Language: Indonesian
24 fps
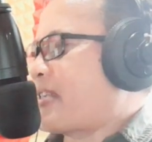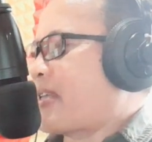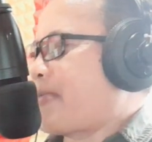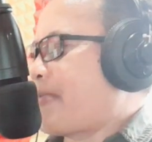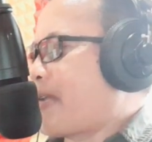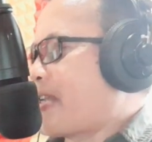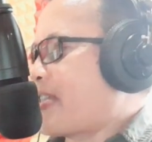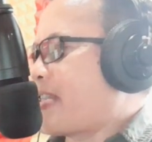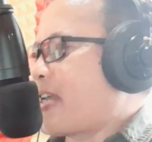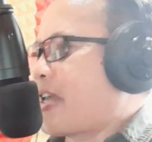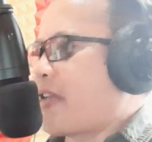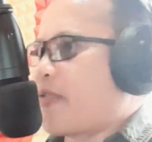
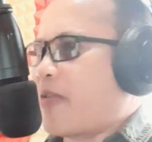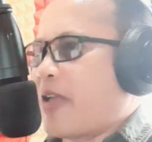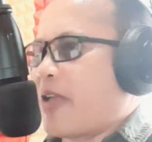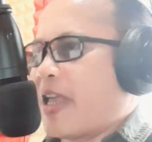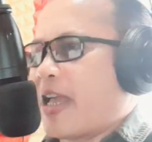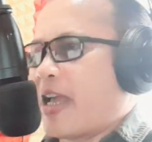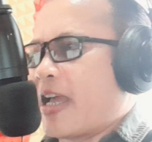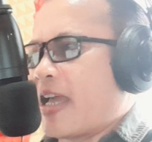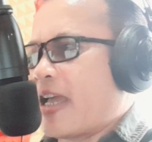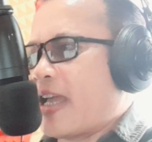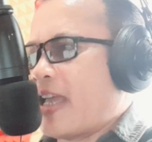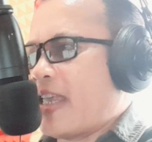SMS dan
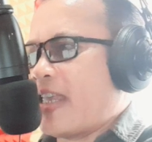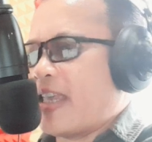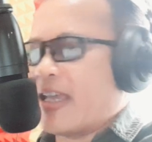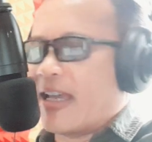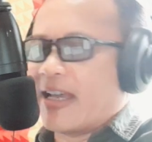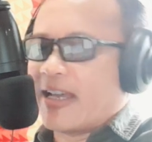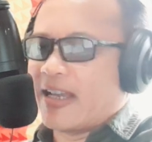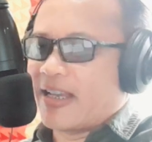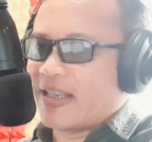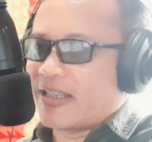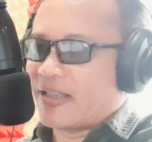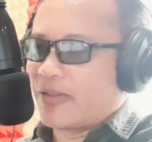WA
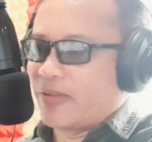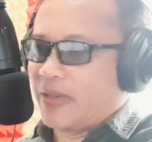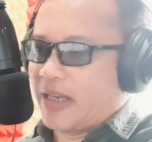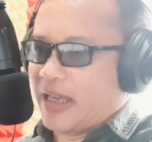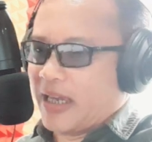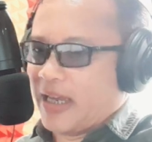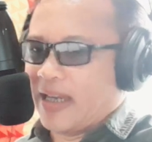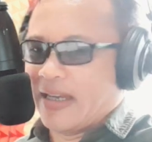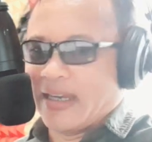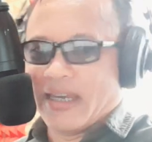yang sudah